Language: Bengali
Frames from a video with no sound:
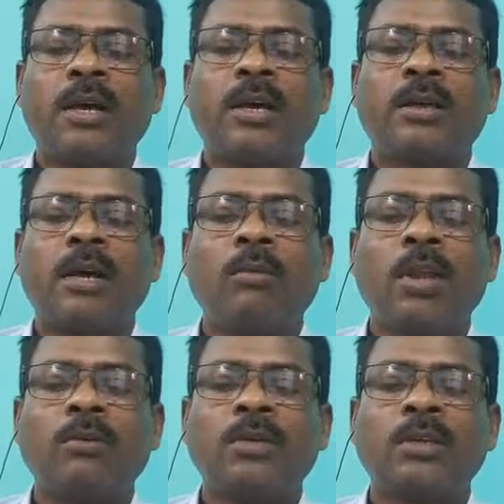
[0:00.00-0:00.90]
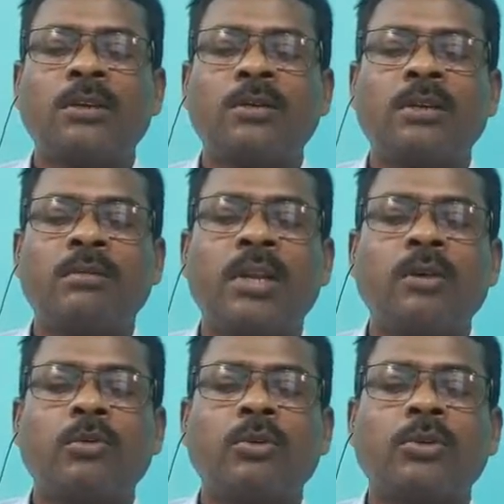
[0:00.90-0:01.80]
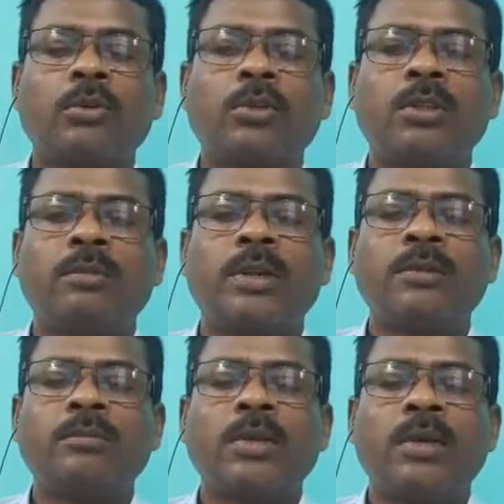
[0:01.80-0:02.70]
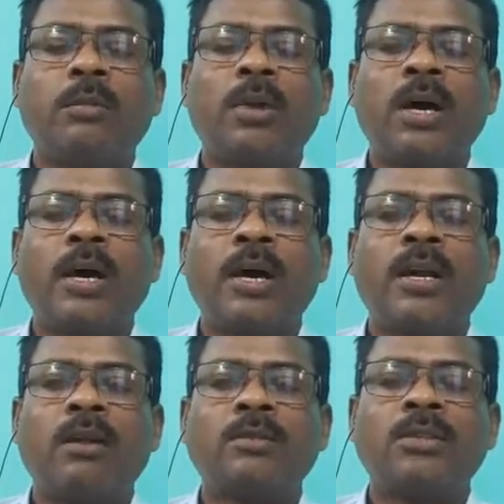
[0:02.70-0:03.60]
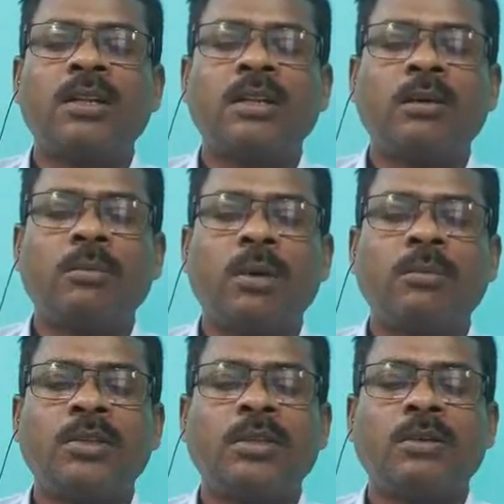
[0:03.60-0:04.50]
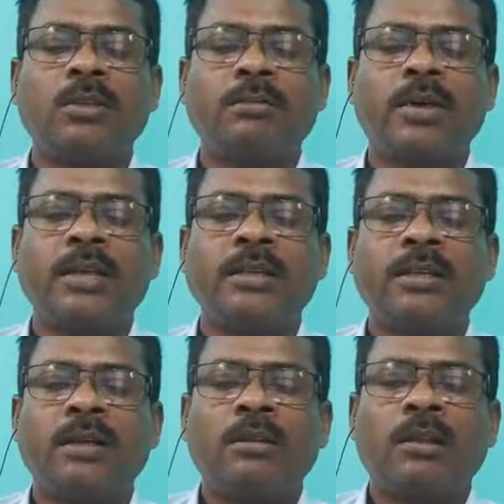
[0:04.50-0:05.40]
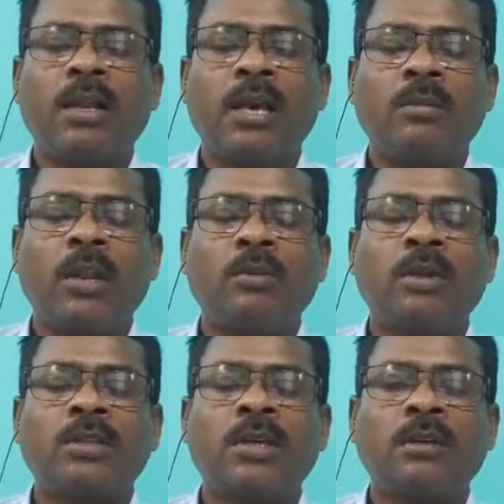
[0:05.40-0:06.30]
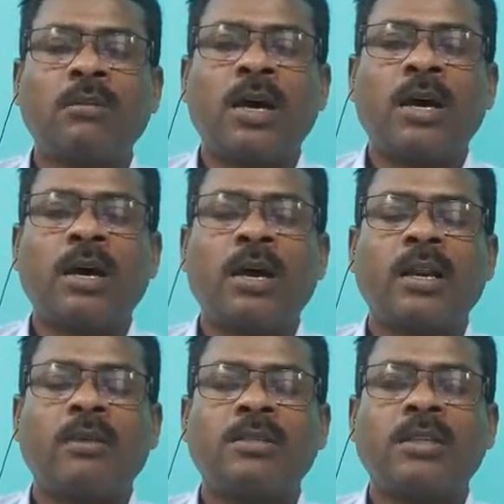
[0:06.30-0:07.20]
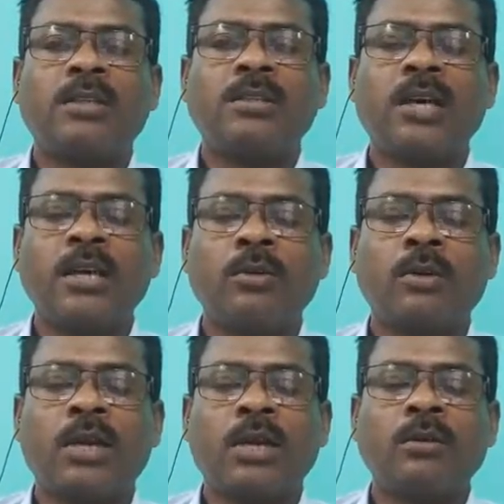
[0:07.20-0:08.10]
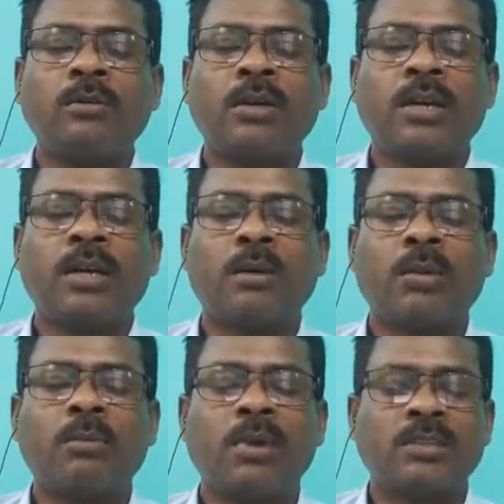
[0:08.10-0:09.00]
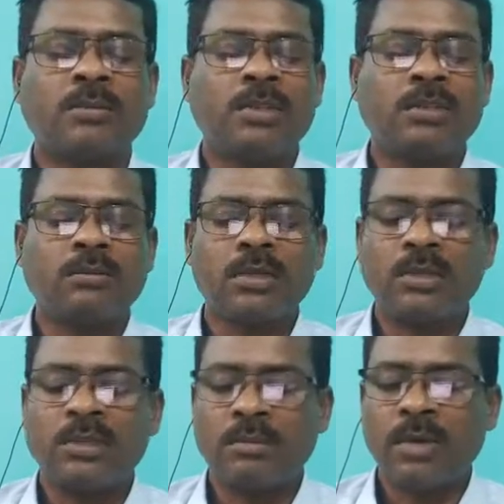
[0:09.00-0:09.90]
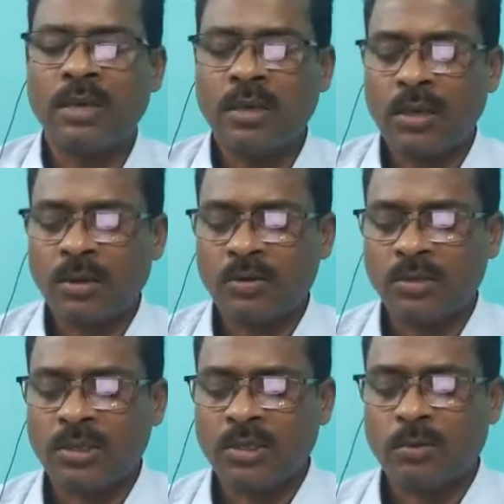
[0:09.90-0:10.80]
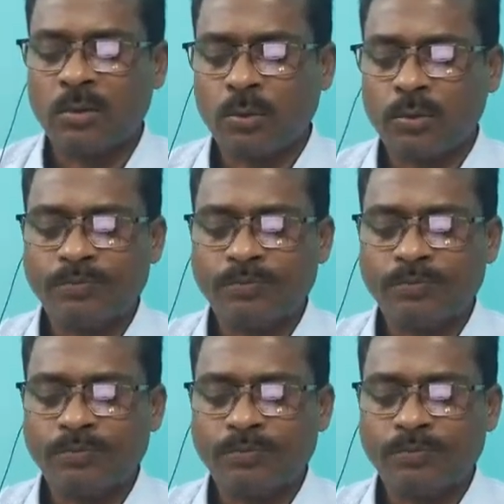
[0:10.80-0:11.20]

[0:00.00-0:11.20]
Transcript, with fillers: একটা অ্যামিলিউরেশন হতে পারে উপশম হতে পারে বা অ্যাগ্রাভেশন বা বৃদ্ধি হতে পারে তাহলে অ্যামিলিউরেশন বা অ্যাগ্রাভেশন যাই হোক না কেন এটাকে আমরা ফার্স্ট প্রেসক্রিপশন হিসেবে কনসিডার করব